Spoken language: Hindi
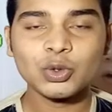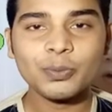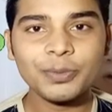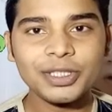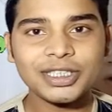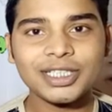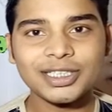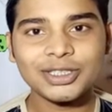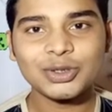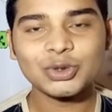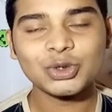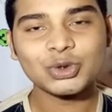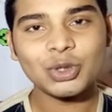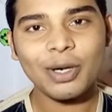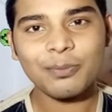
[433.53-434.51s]
तो उम्मीद करता
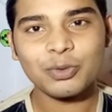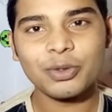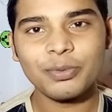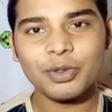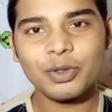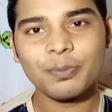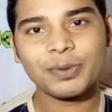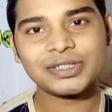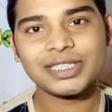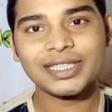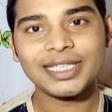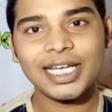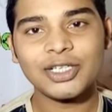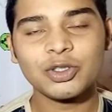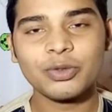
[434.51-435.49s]
हूँ दोस्तों आपको वीडियो
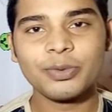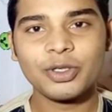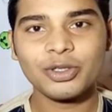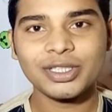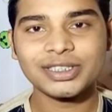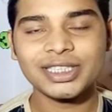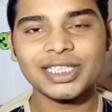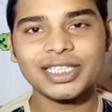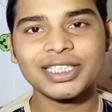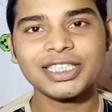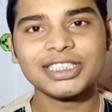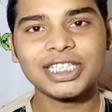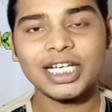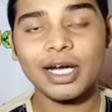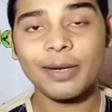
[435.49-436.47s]
पसंद आई होगी वीडियो कैसे लगे
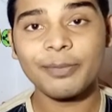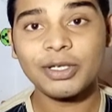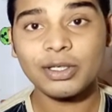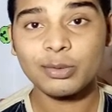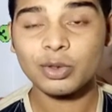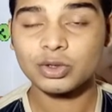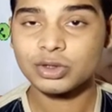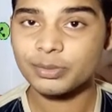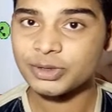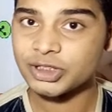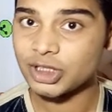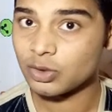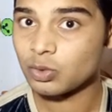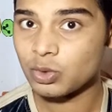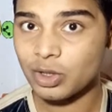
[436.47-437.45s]
नीचे कमेंट बॉक्स में
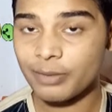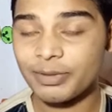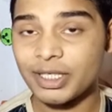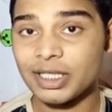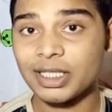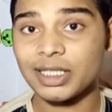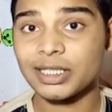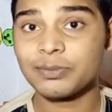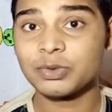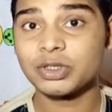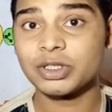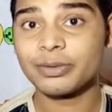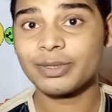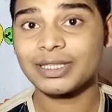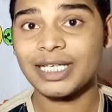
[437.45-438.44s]
जरूर कमेंट करके
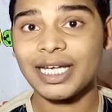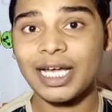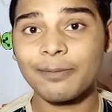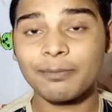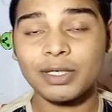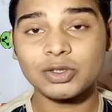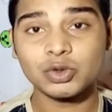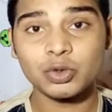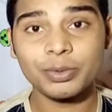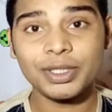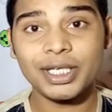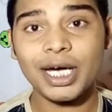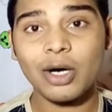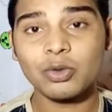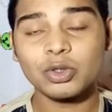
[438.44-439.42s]
मुझे बताएं आपका जो
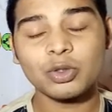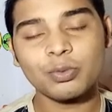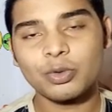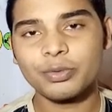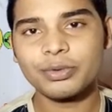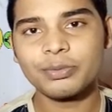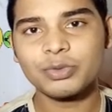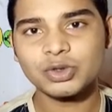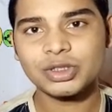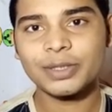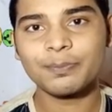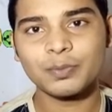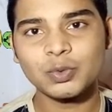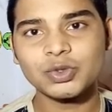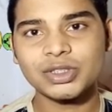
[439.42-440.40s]
भी डाउट हो वो भी
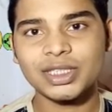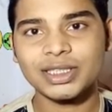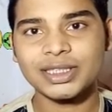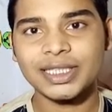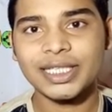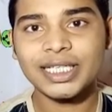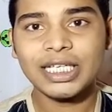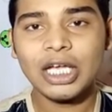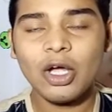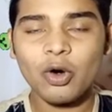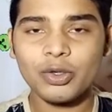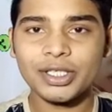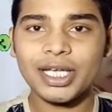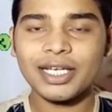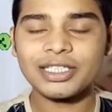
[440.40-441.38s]
मुझसे पूछ सकते हैं
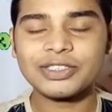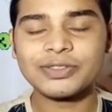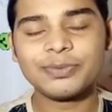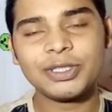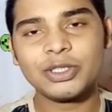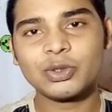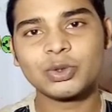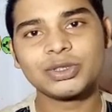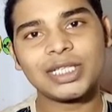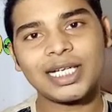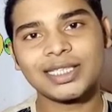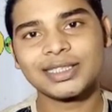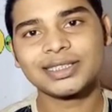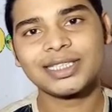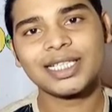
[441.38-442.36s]
और यार इस वीडियो को
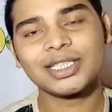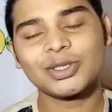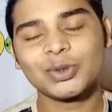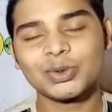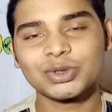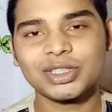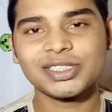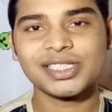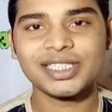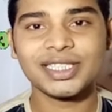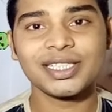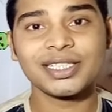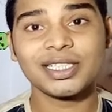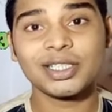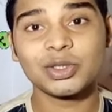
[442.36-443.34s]
ज़्यादा से ज़्यादा लोगों तक
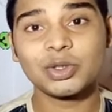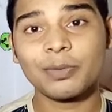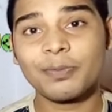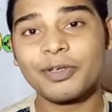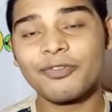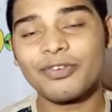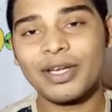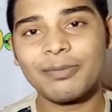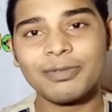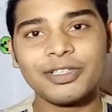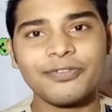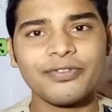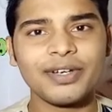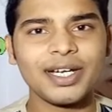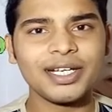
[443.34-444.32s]
शेयर कर दो अपने
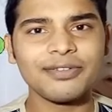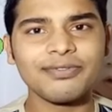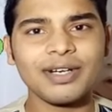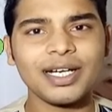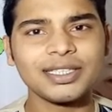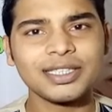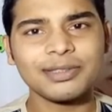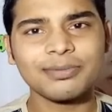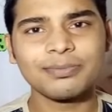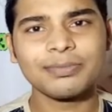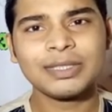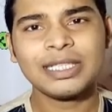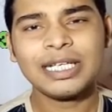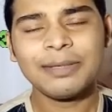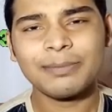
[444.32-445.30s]
फैमिली फ्रेंड फादर
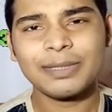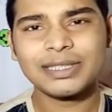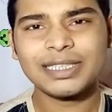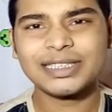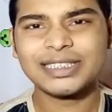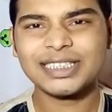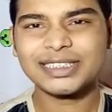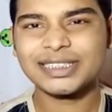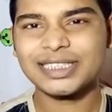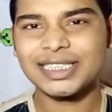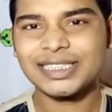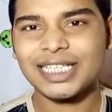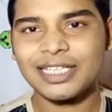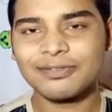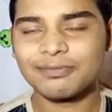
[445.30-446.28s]
मदर
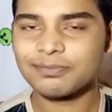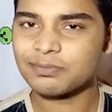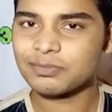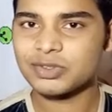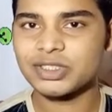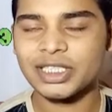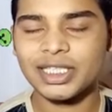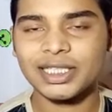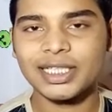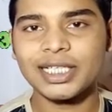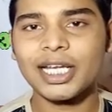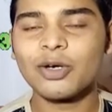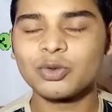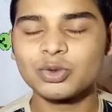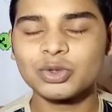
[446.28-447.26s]
जिसके साथ शेयर
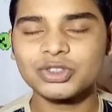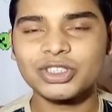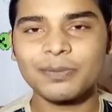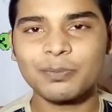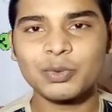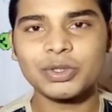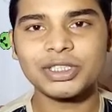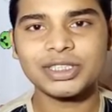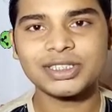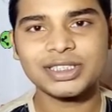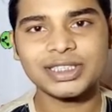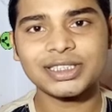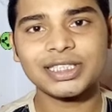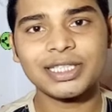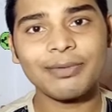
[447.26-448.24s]
करना है उन सबको
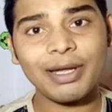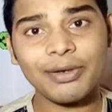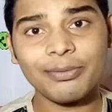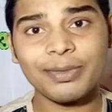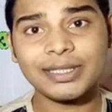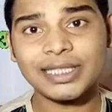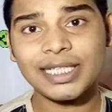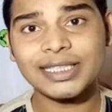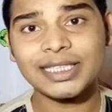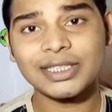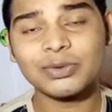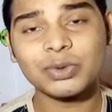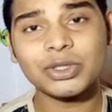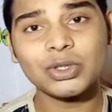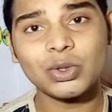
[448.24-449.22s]
इस चीज़ के बारे में बताइए
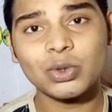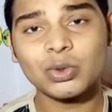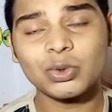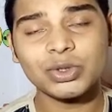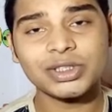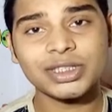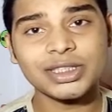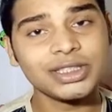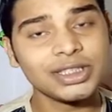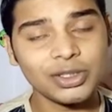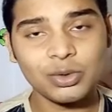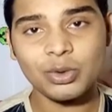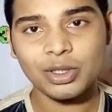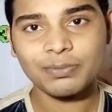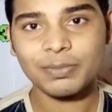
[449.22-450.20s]
क्योंकि लोगों को इसकी
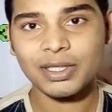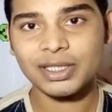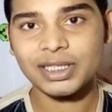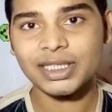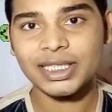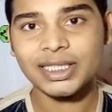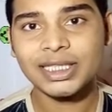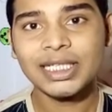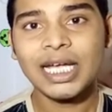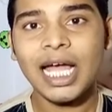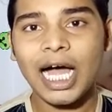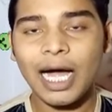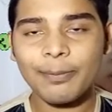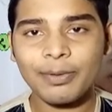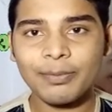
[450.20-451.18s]
ज़रूरत पड़ती है
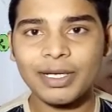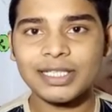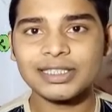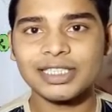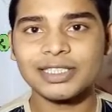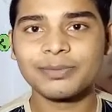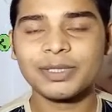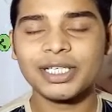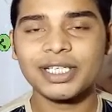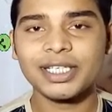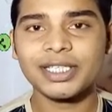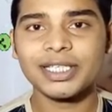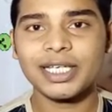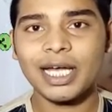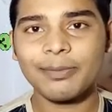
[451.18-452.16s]
आप हमारे साथ बने
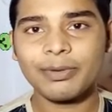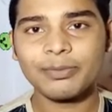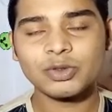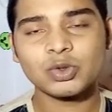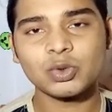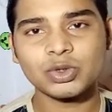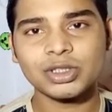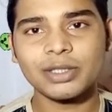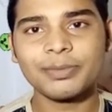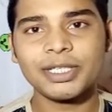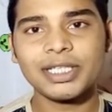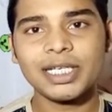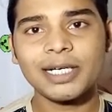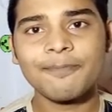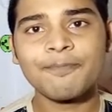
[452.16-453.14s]
रहिए आप हमें सोशल
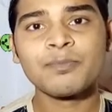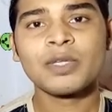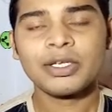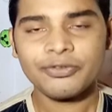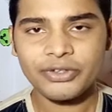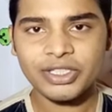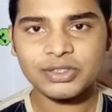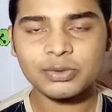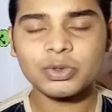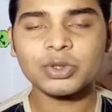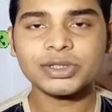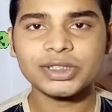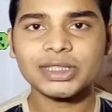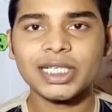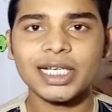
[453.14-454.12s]
मीडिया
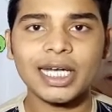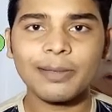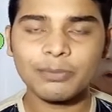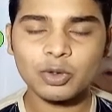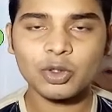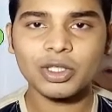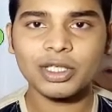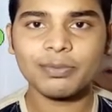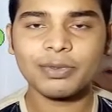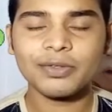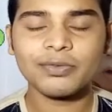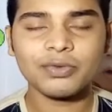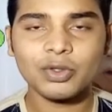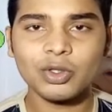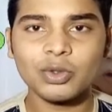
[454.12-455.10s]
फेसबुक इंस्टाग्राम ट्विटर
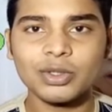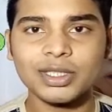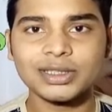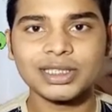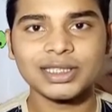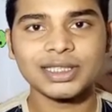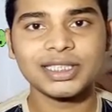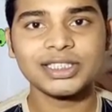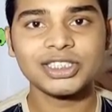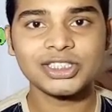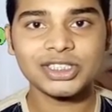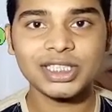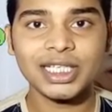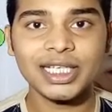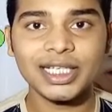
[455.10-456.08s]
पर फॉलो कर सकते हैं
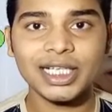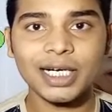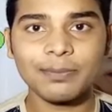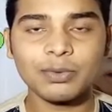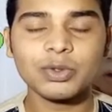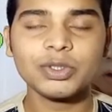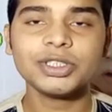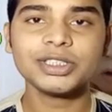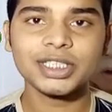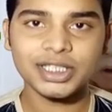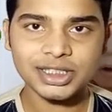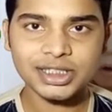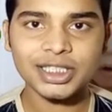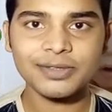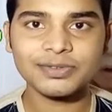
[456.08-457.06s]
जिसकी लिंक आपको नीचे
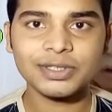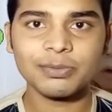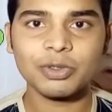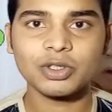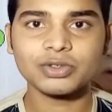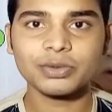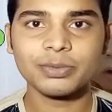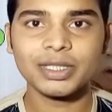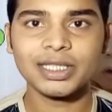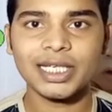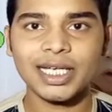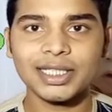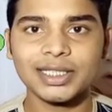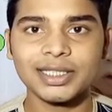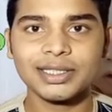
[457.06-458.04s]
डिस्क्रिप्शन बॉक्स में मिल
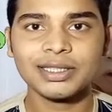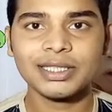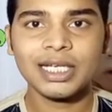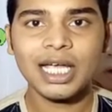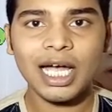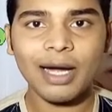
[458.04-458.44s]
जाएगी